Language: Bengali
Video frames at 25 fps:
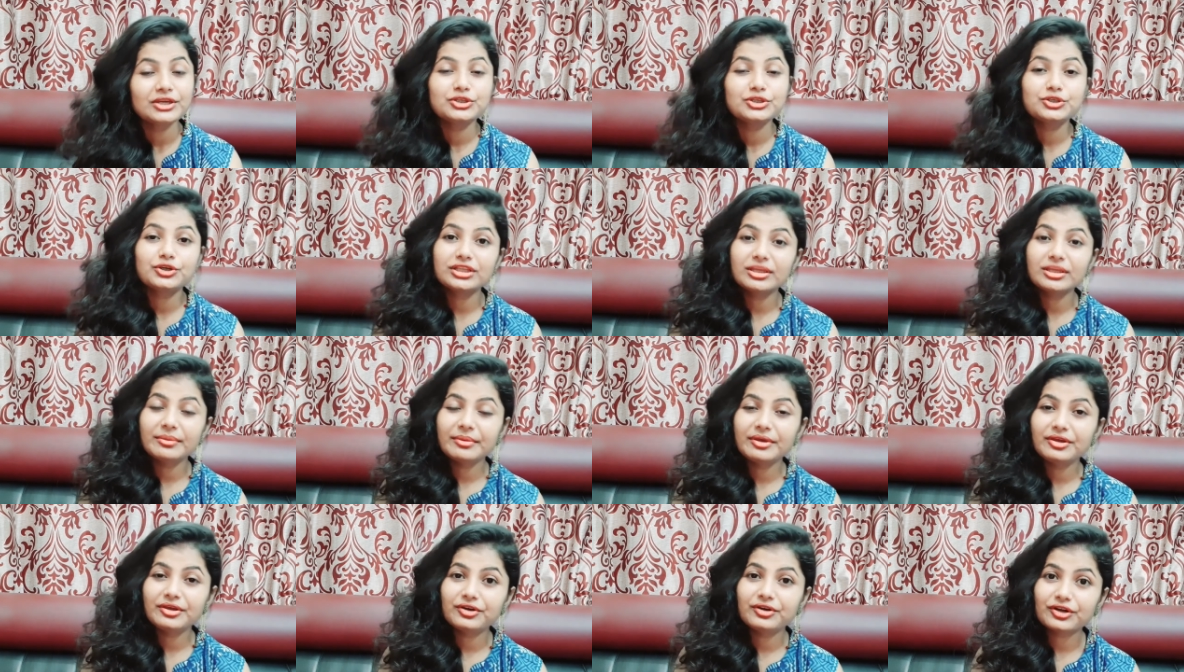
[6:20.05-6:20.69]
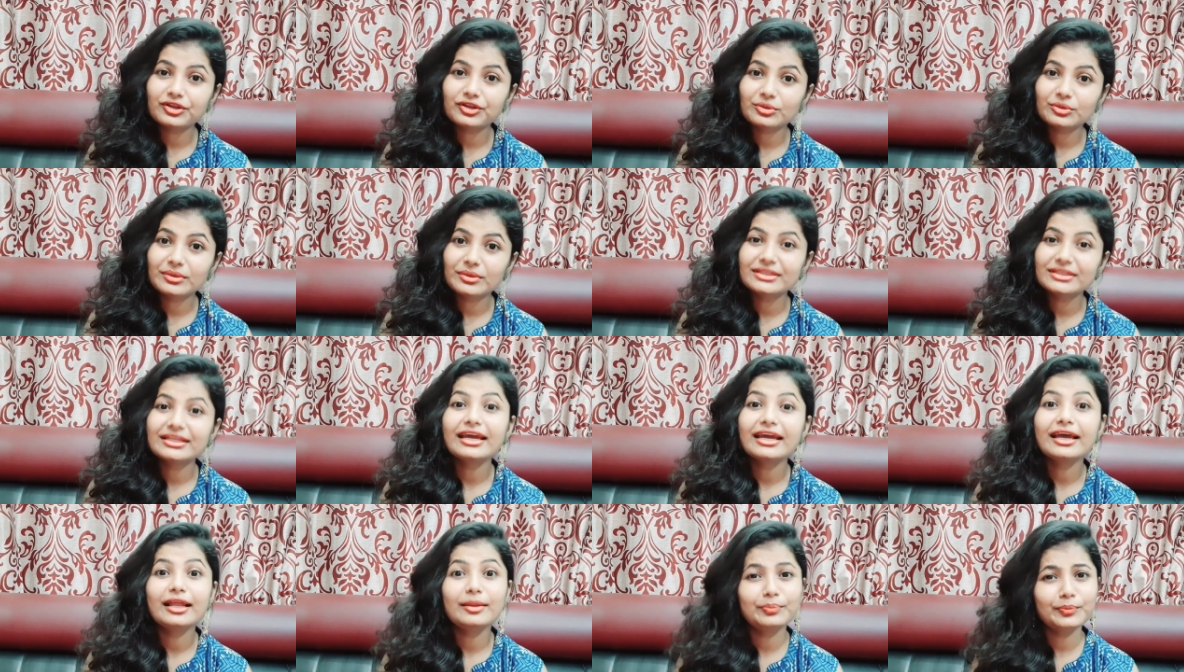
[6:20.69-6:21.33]
যদি ভিডিওটা
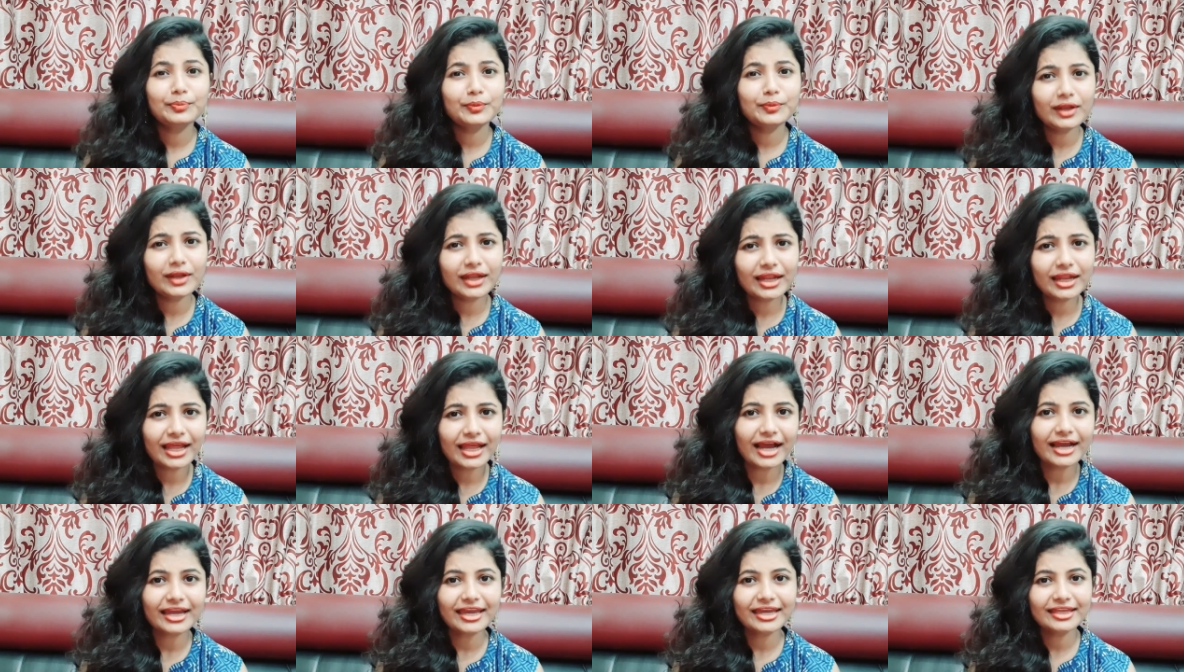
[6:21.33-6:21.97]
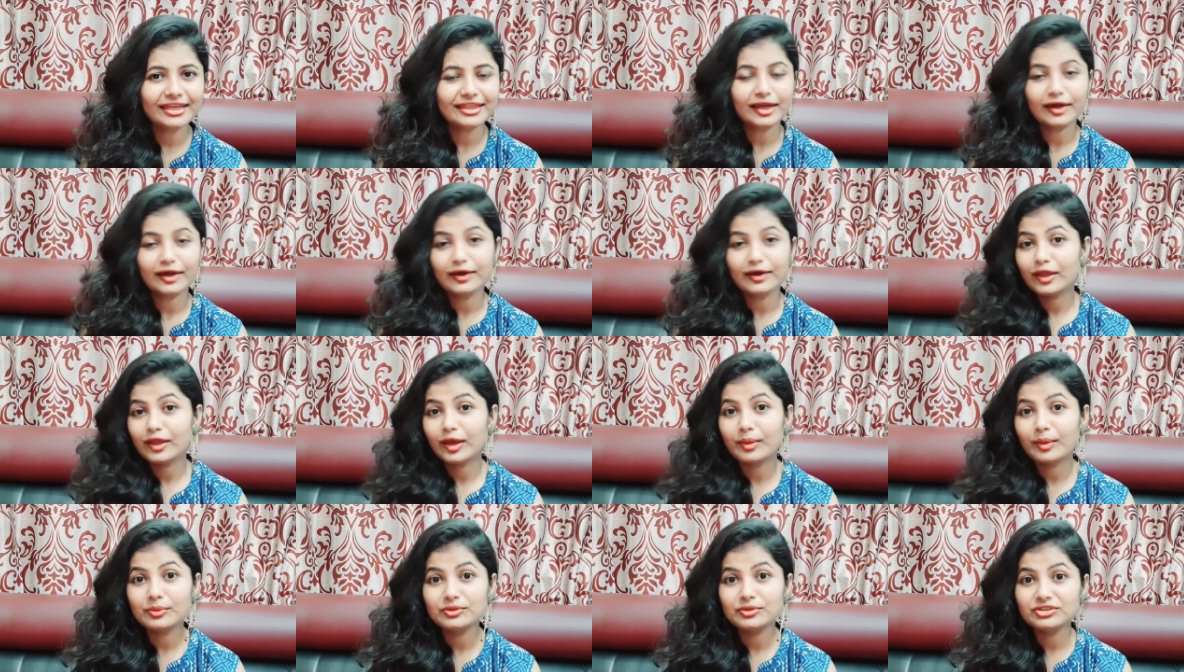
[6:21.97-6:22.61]
তোমাদের হেল্পফুল লাগে তাহলে
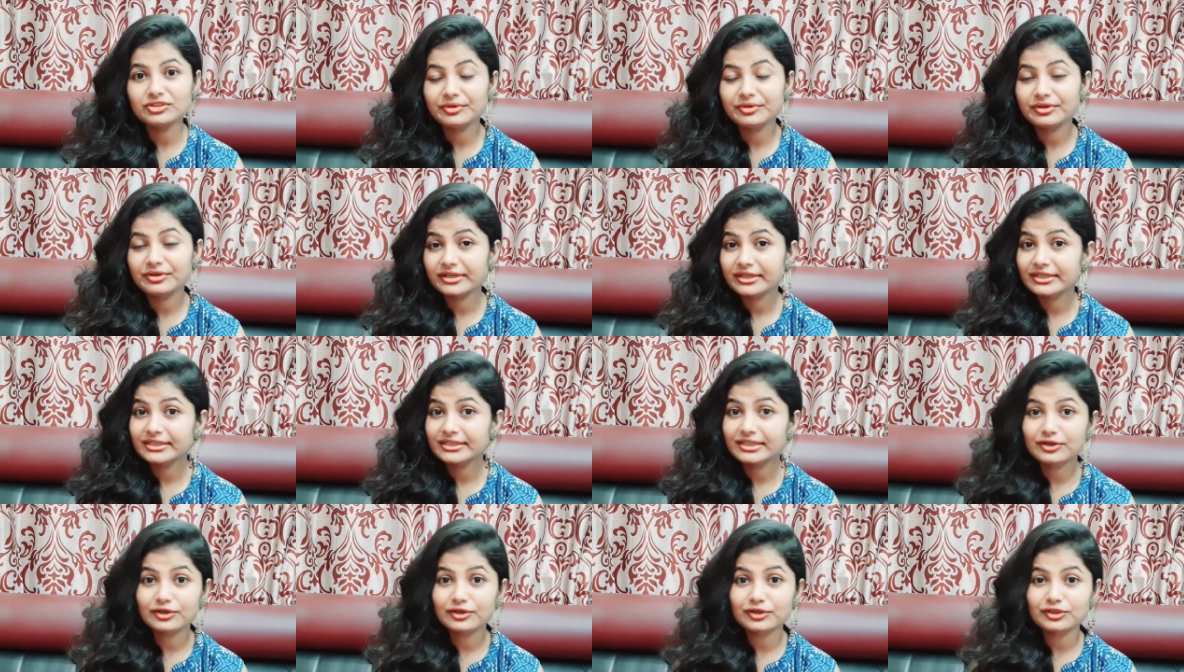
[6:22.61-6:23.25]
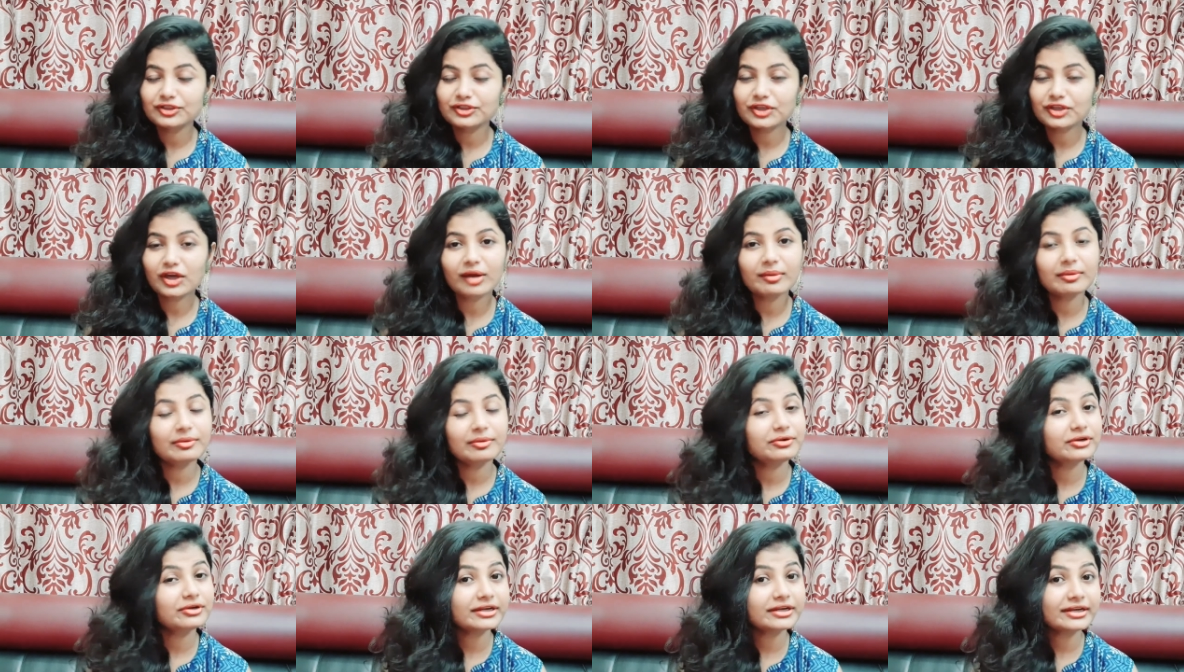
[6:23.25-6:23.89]
অবশ্যই ভিডিওটা কী করতে হবে
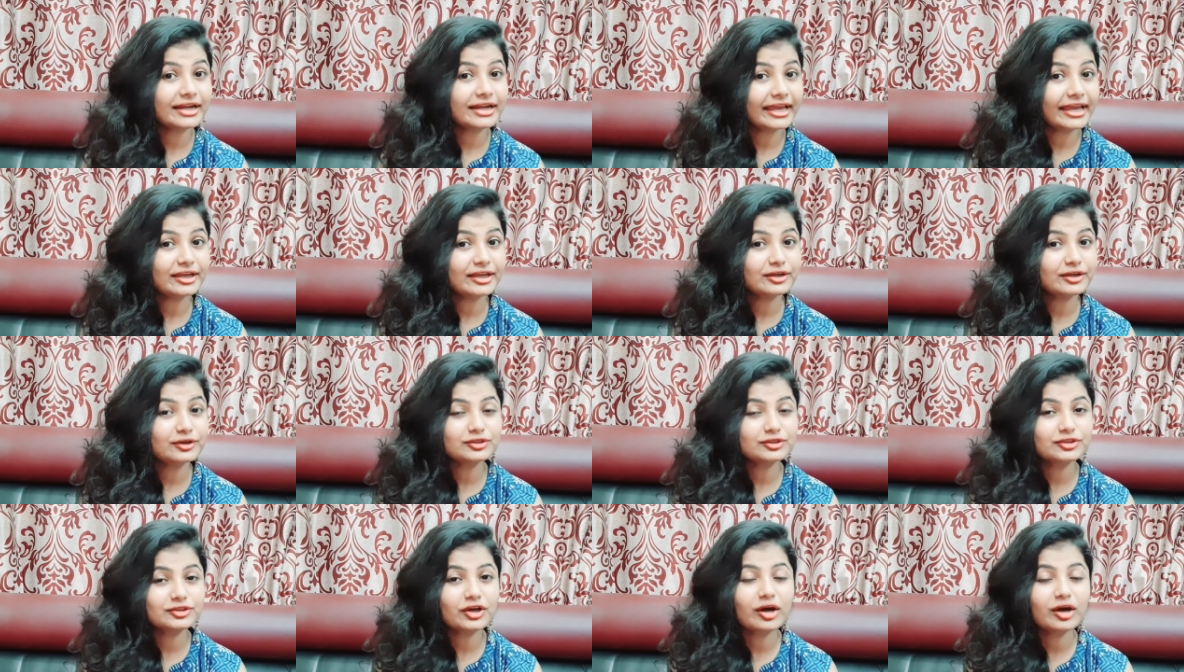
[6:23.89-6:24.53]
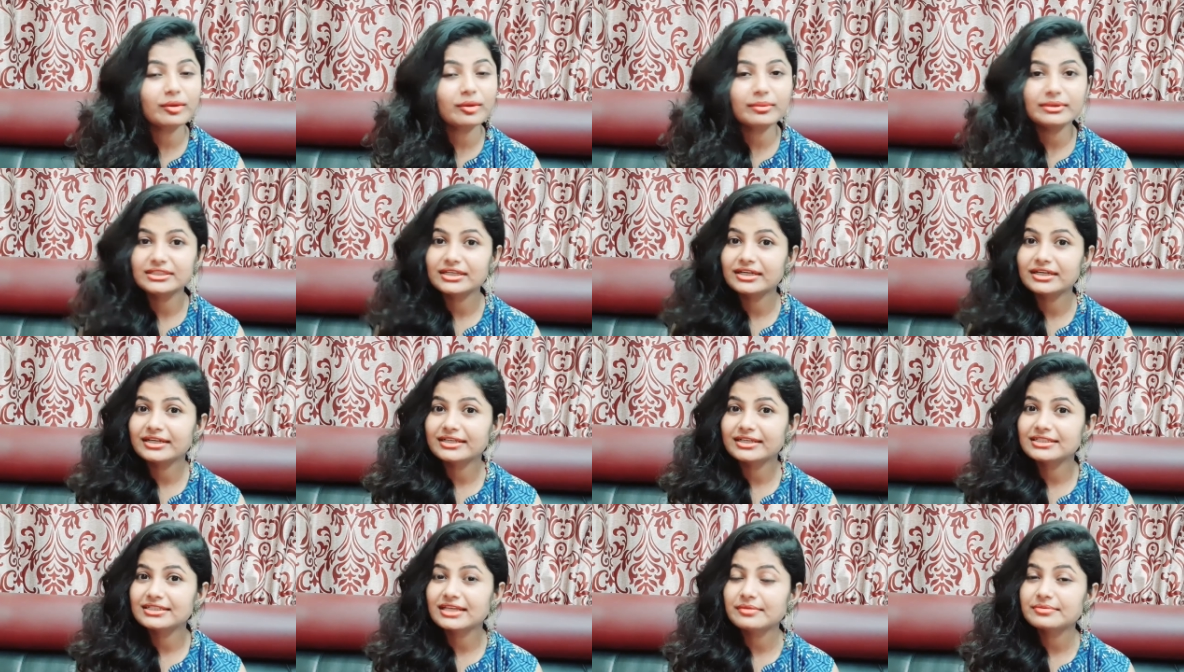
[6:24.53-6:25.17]
ভিডিওটা লাইক করতে হবে
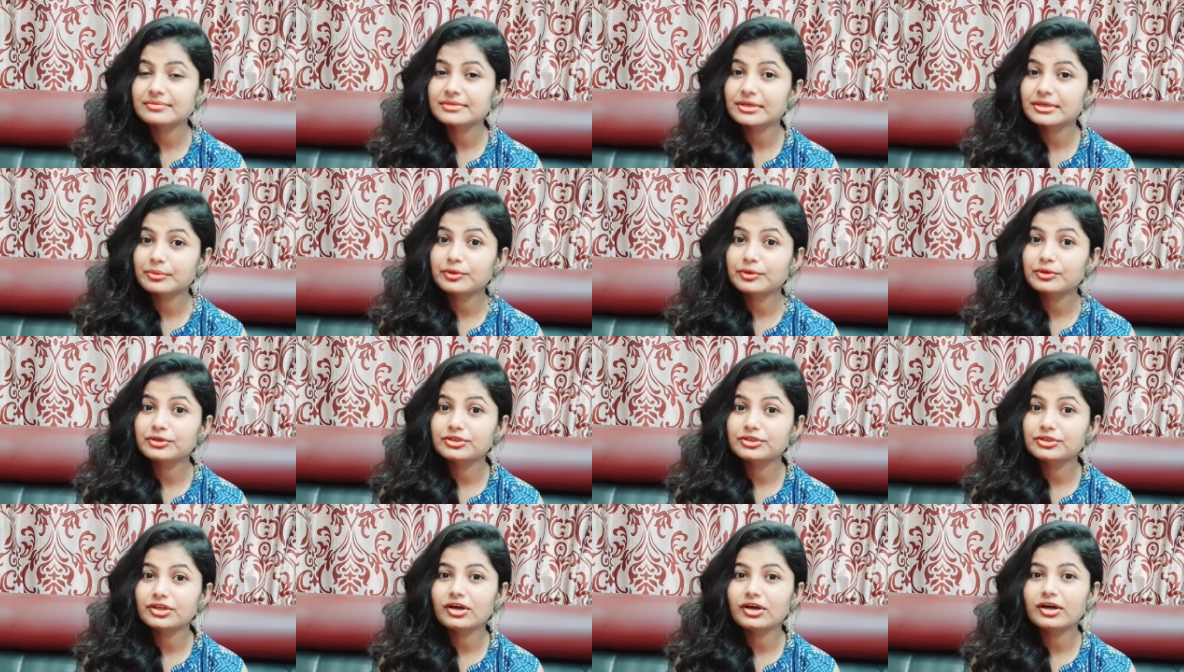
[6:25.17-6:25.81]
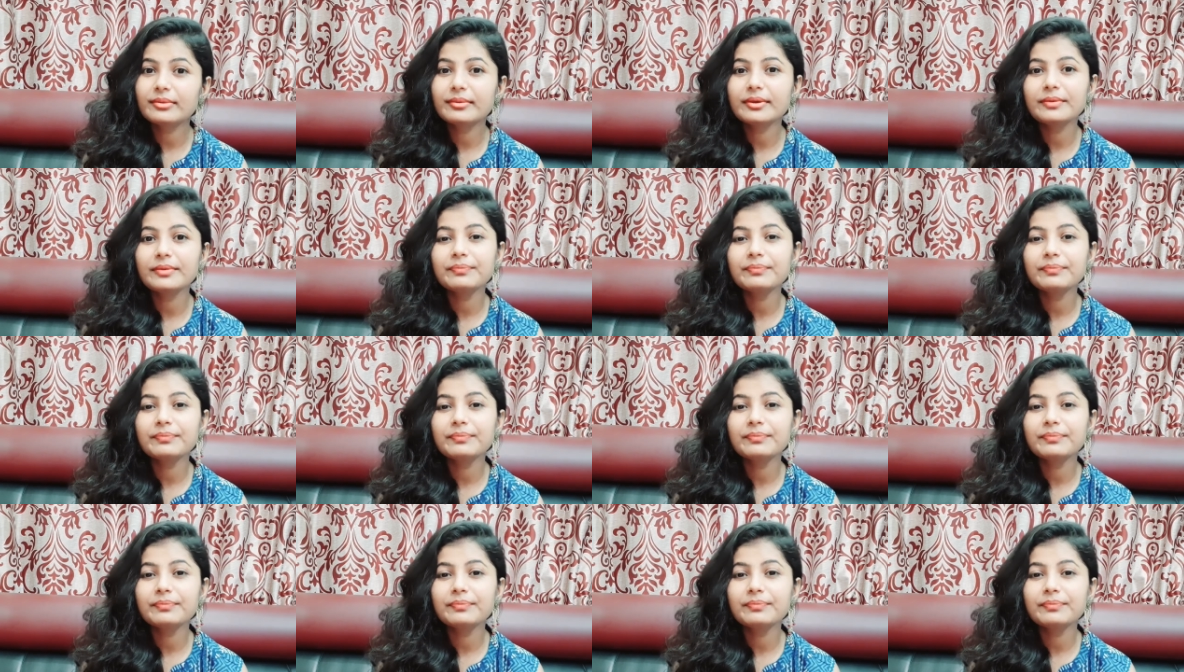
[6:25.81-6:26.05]
চ্যানেলটাকে সাবস্ক্রাইব করতে হবে